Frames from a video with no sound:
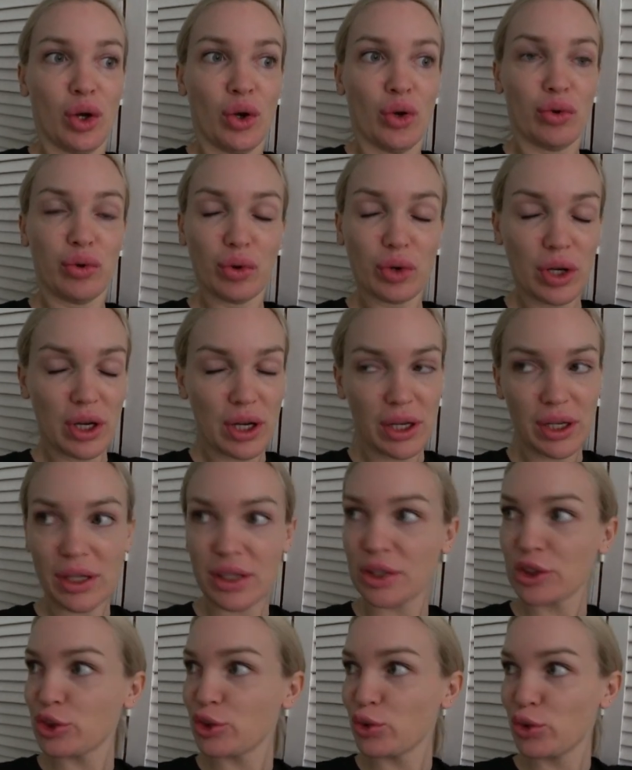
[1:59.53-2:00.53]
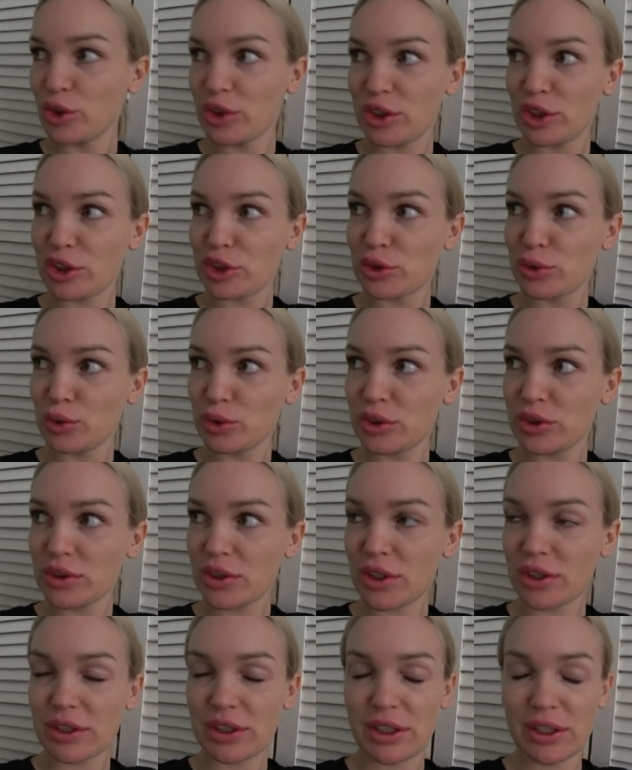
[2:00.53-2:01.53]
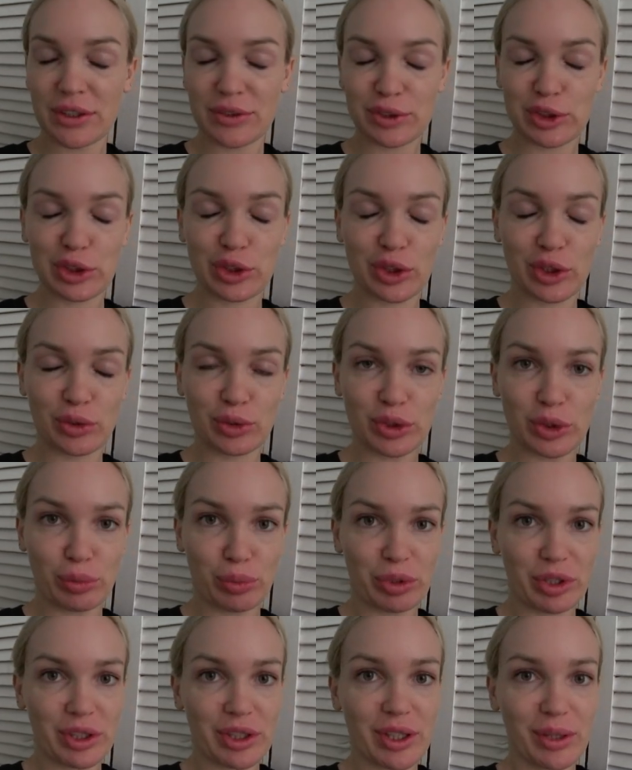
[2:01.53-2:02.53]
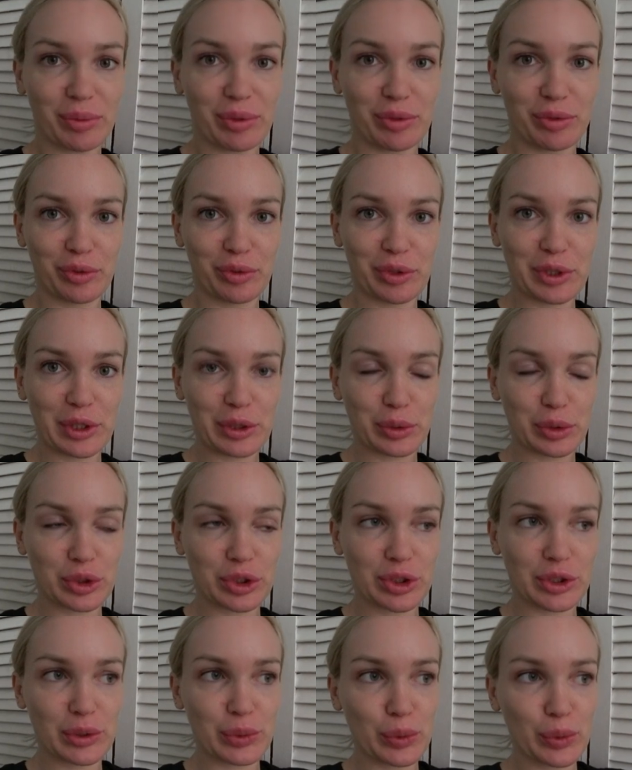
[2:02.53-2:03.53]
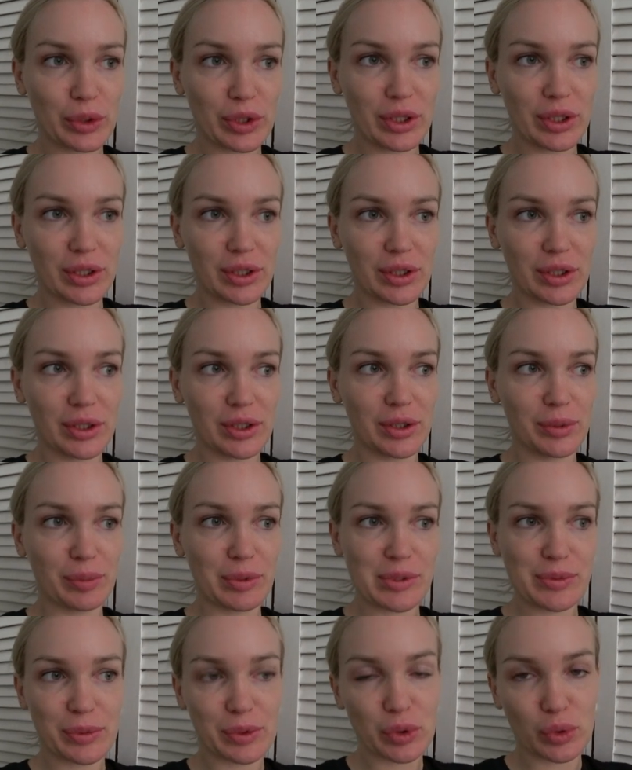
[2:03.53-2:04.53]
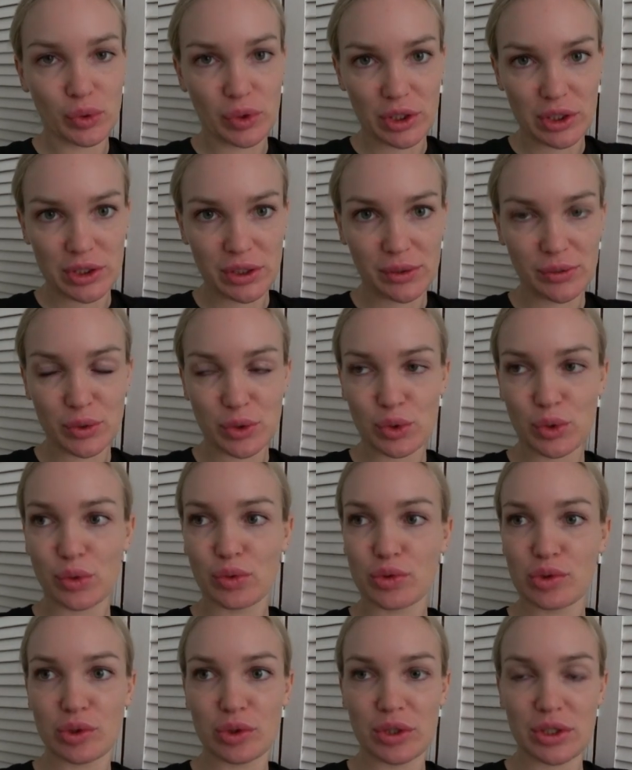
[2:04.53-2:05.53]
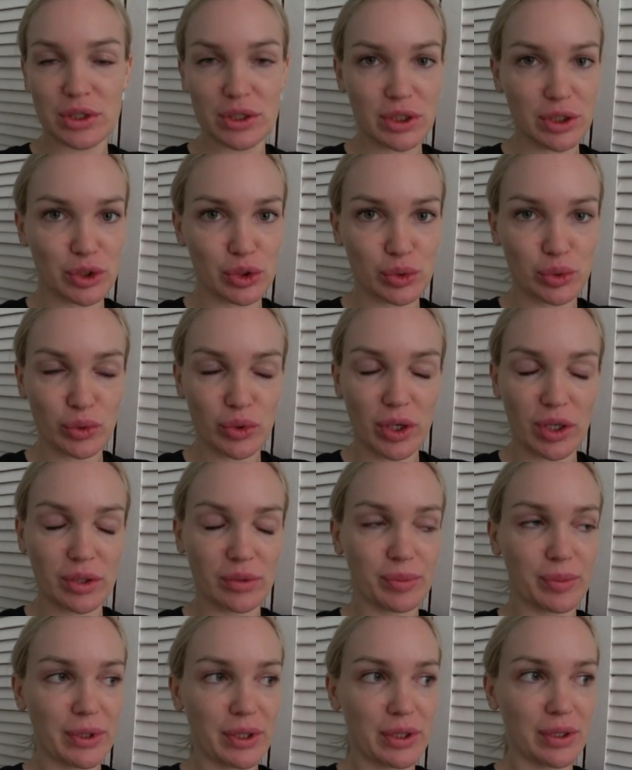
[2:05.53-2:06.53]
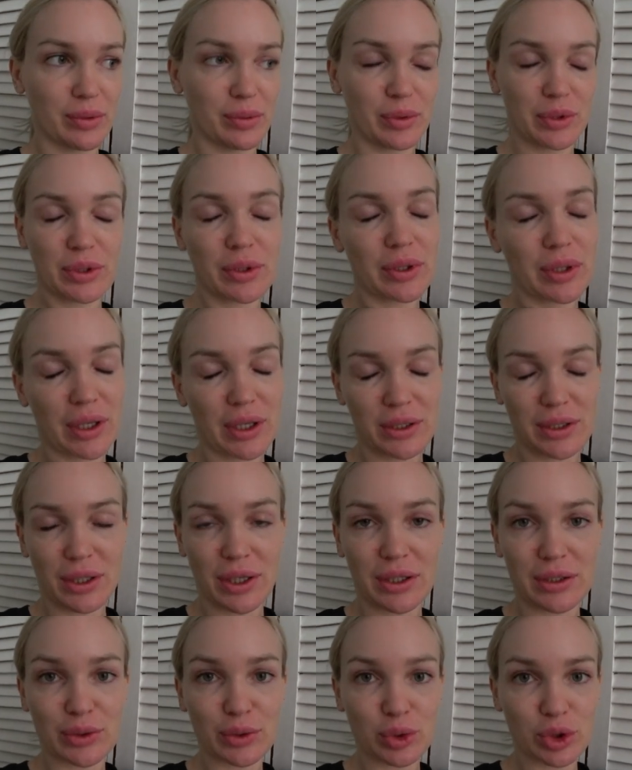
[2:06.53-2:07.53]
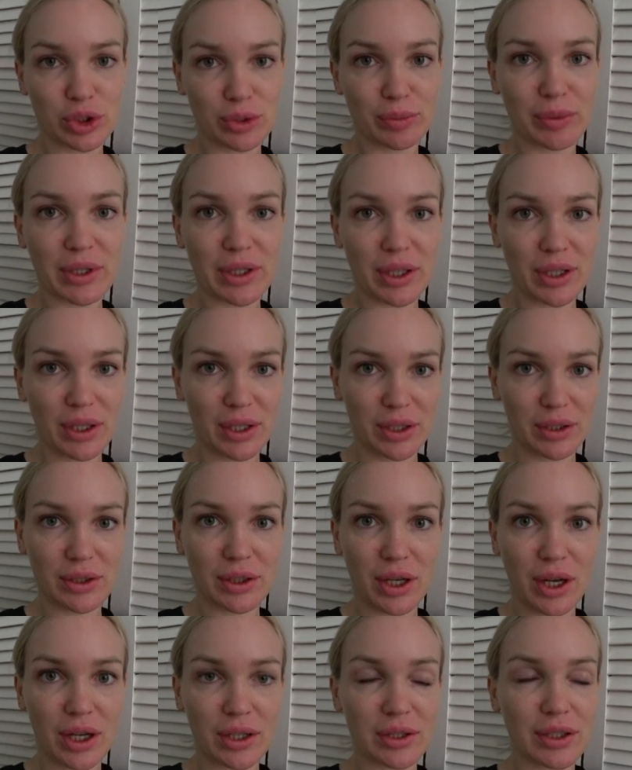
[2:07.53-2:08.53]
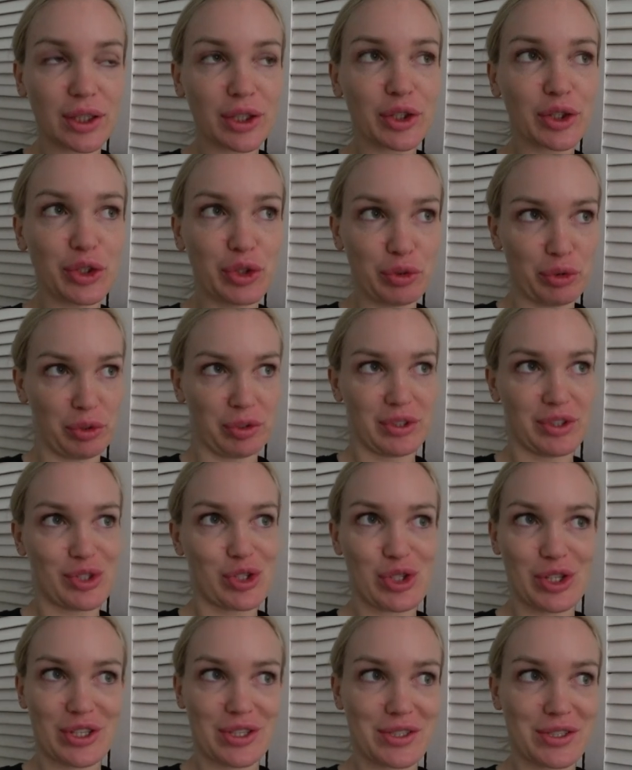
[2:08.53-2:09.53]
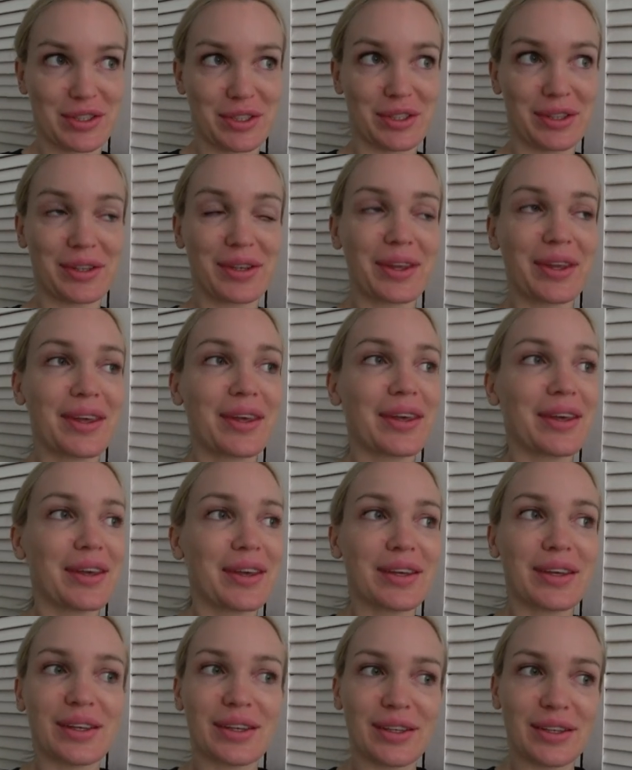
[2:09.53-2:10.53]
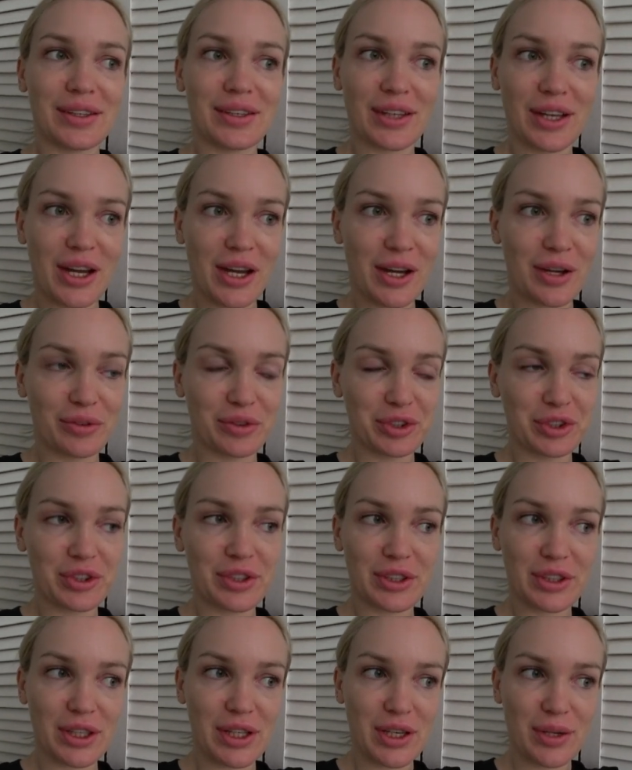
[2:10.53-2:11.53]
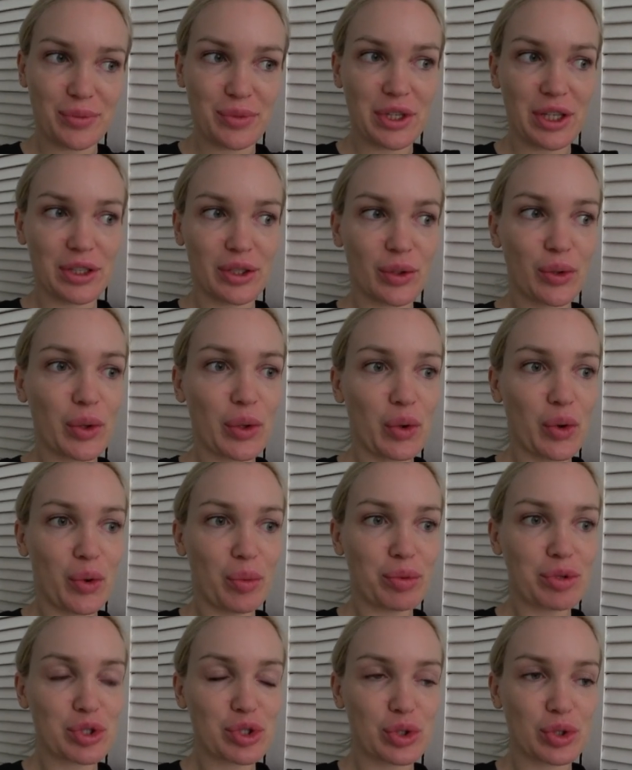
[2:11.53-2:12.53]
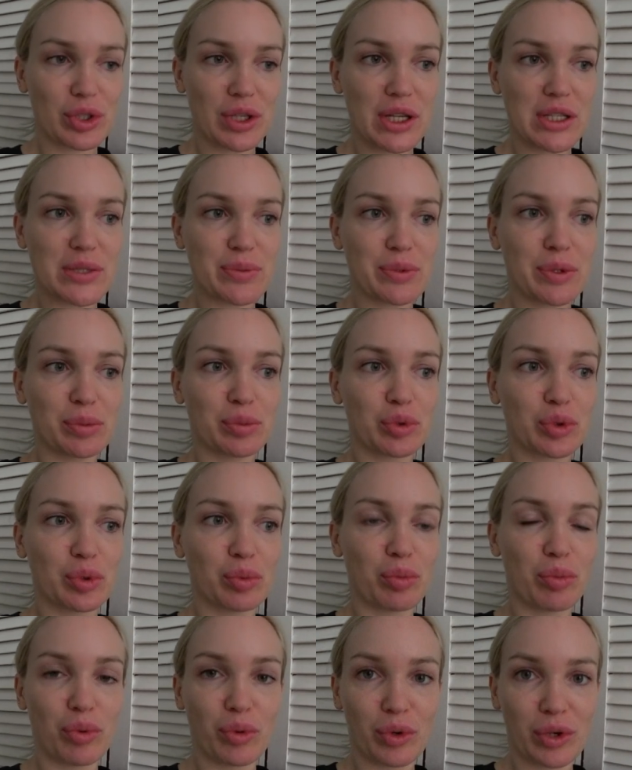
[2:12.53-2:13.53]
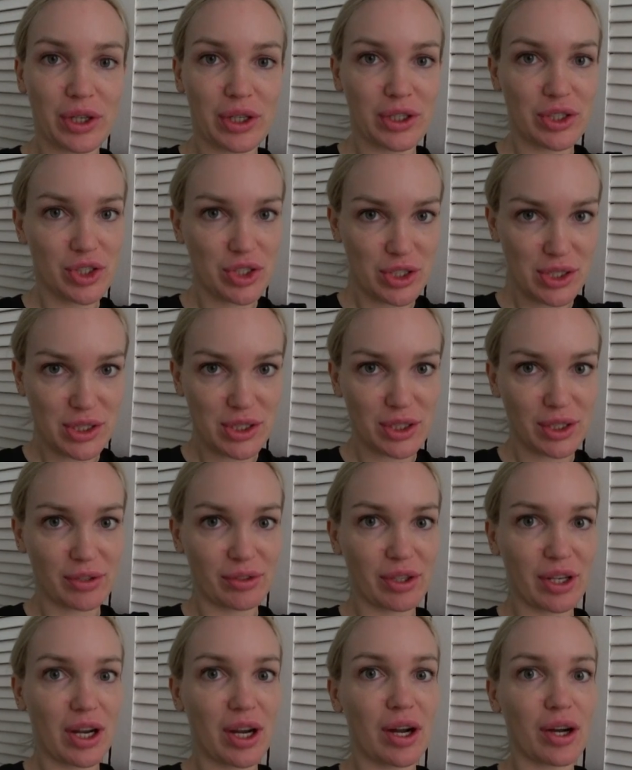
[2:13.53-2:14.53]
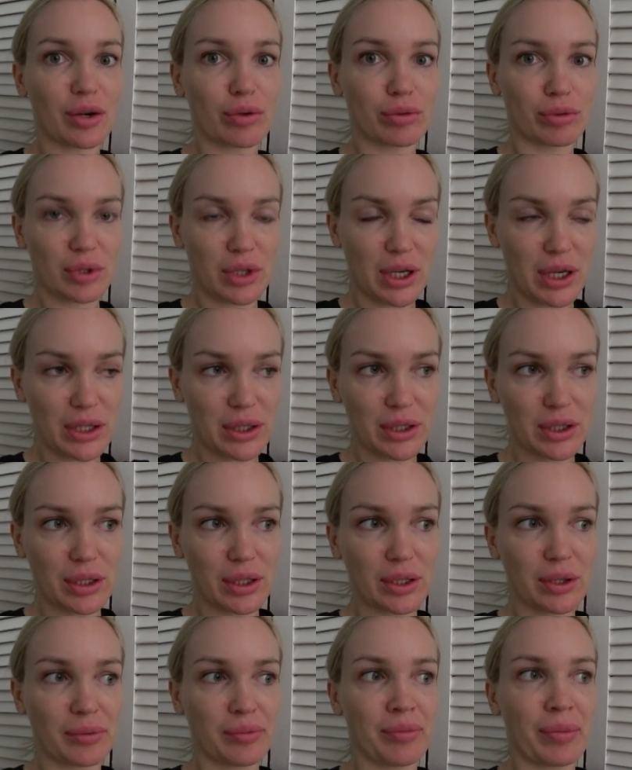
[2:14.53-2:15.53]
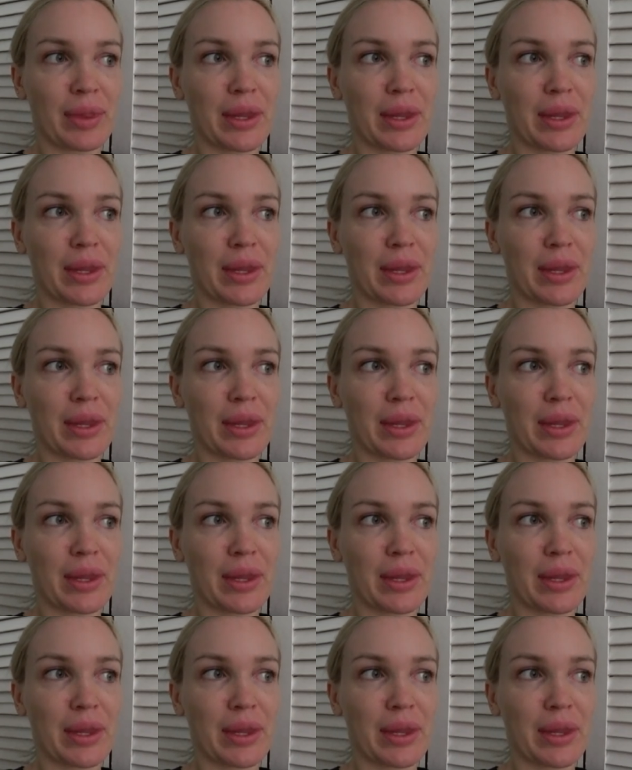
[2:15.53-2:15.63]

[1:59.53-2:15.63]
Фух, жду не дождусь, когда я все-таки уже передам в хорошие руки и посмотрю на девочку, все и расскажу, как моя вот от, от души моей от, отлегнет, честно. И я вот это для меня такой опыт, что я теперь буду более, честно говоря, аккуратнее